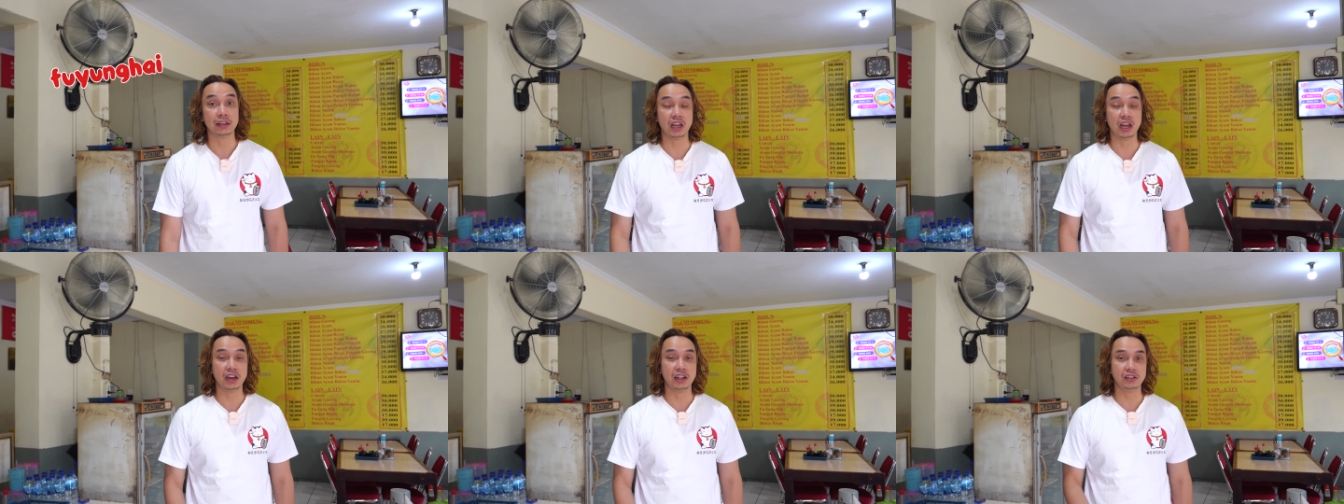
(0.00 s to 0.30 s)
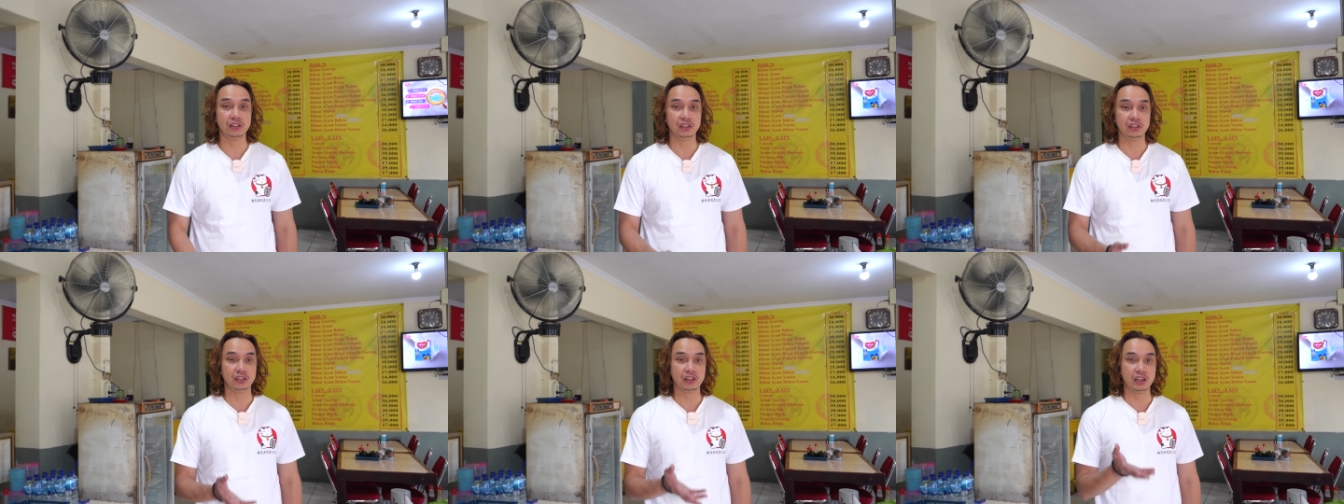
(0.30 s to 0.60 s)

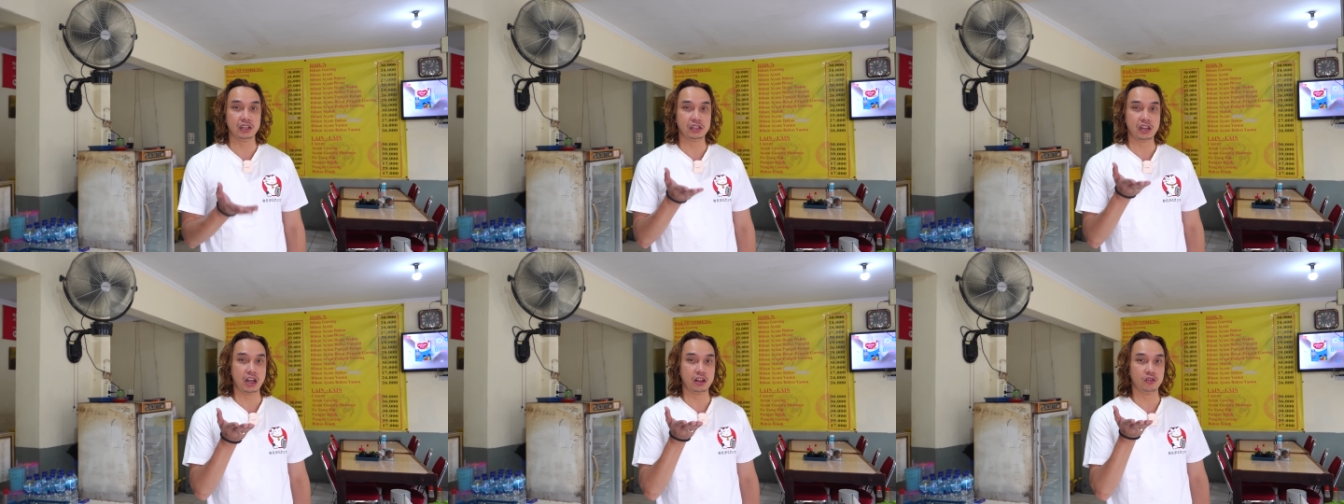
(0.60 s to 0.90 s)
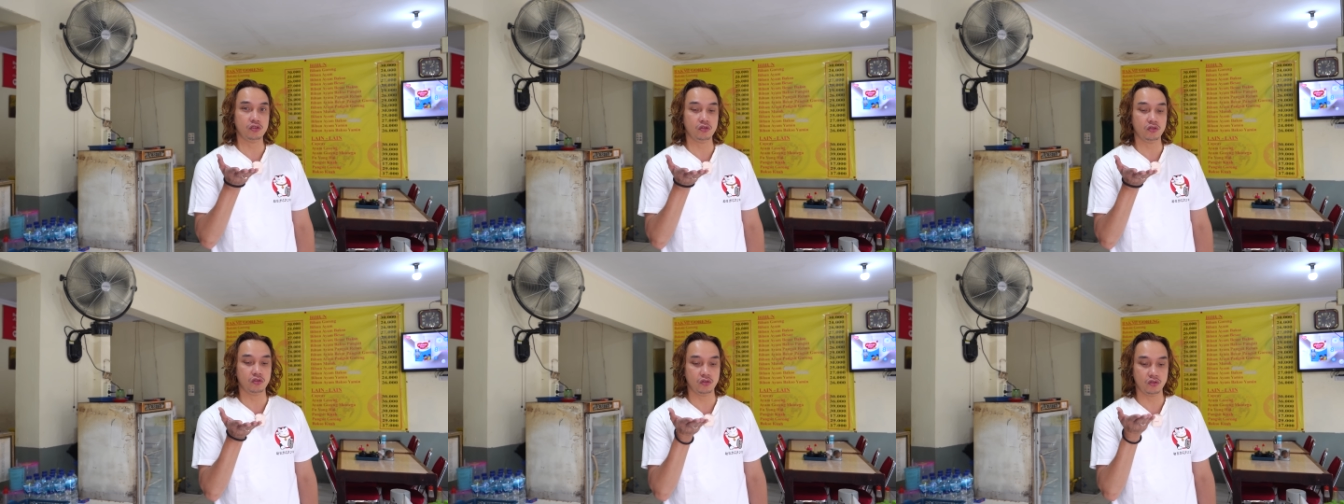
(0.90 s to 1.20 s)
ada sisa
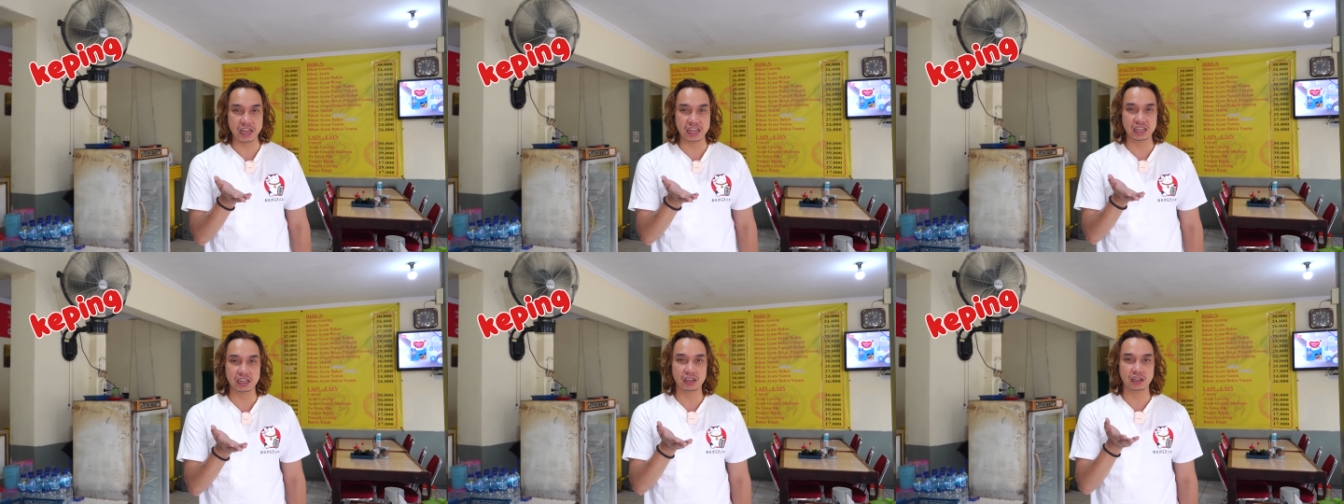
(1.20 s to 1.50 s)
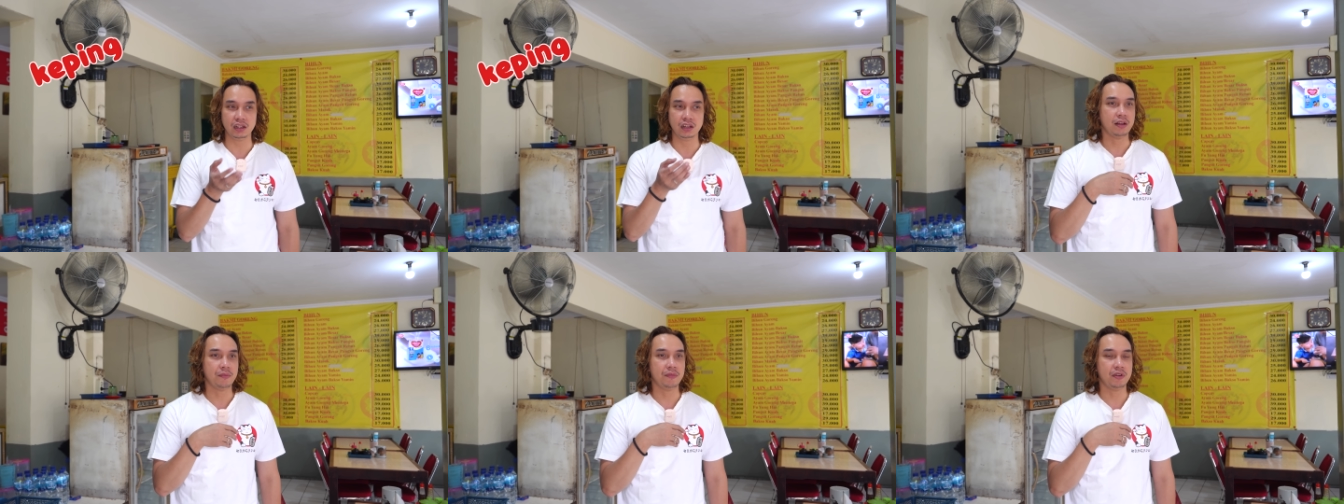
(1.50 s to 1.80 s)
satu
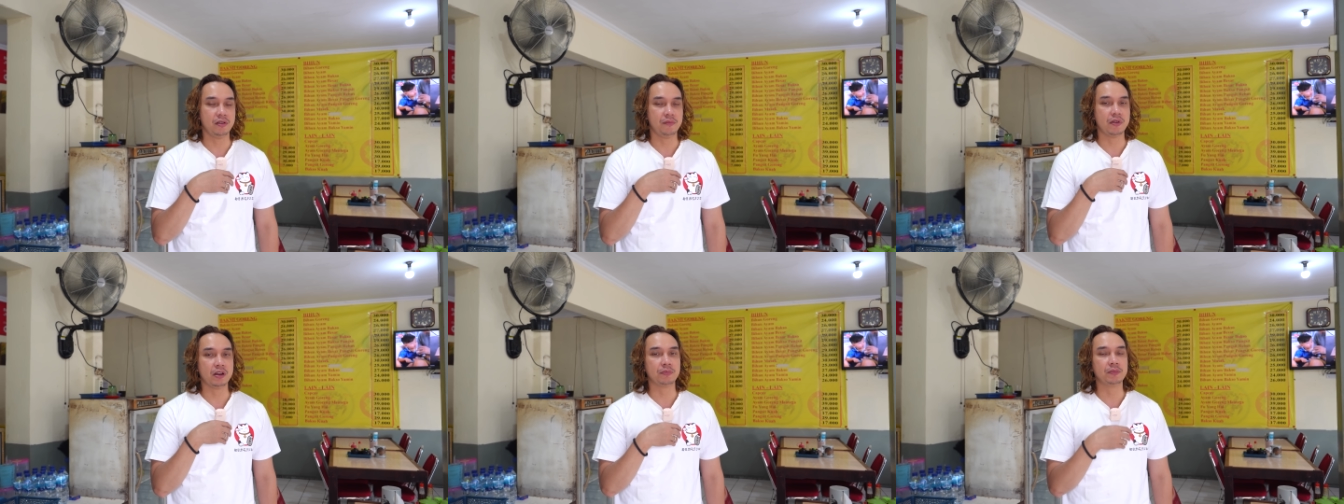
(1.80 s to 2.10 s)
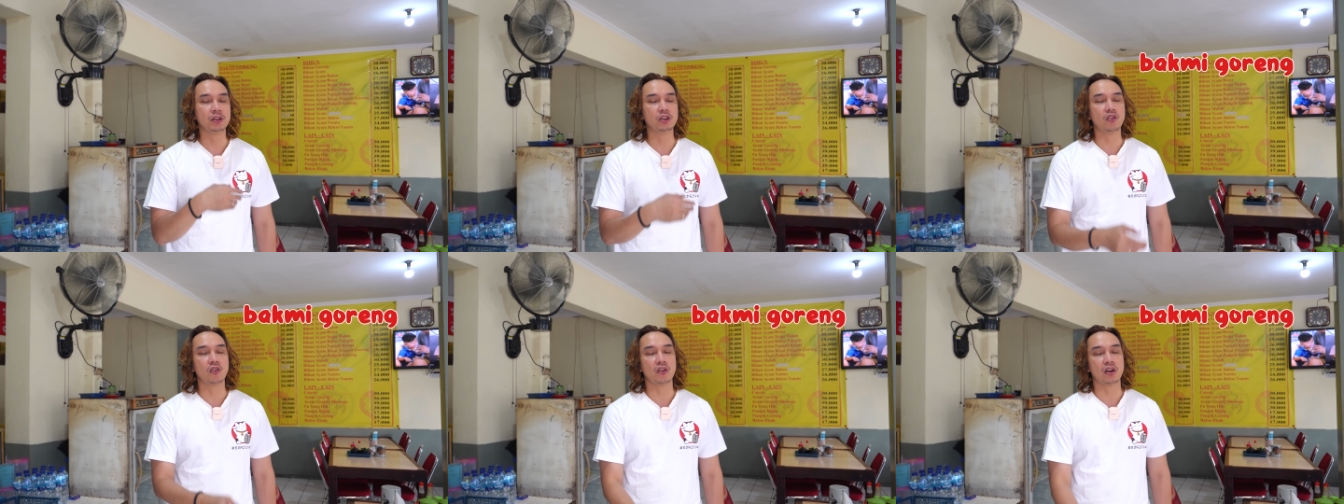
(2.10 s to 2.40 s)
pink sama
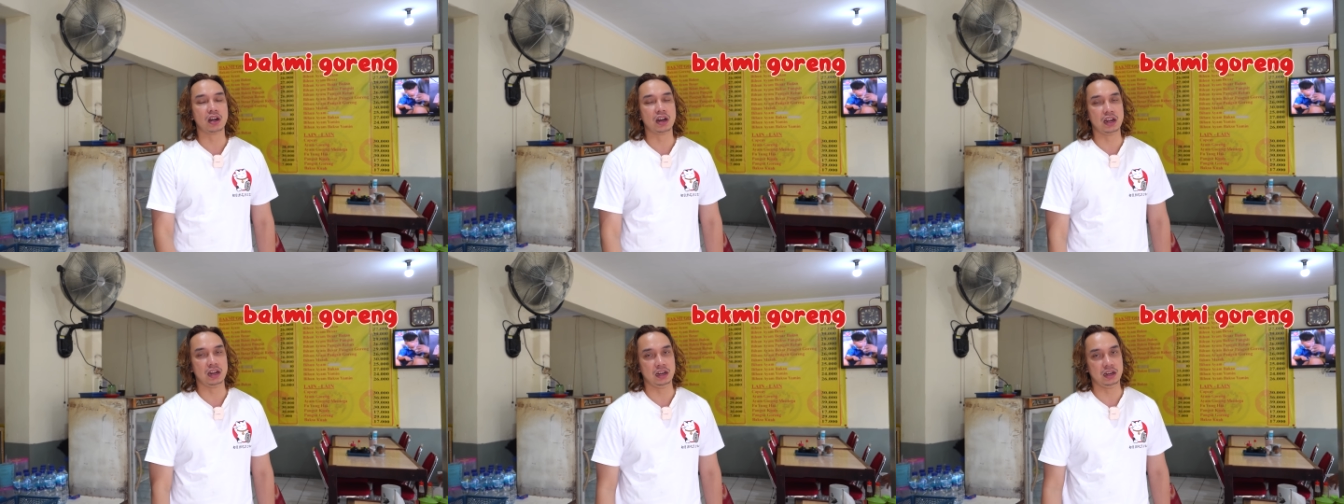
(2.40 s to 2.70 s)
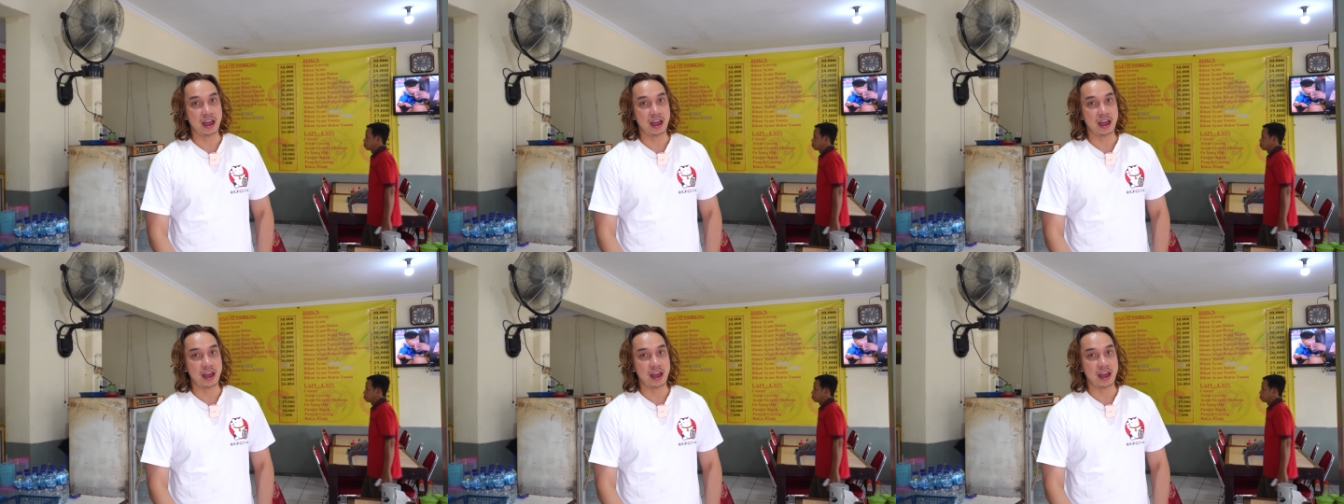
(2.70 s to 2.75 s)
bakmi goreng.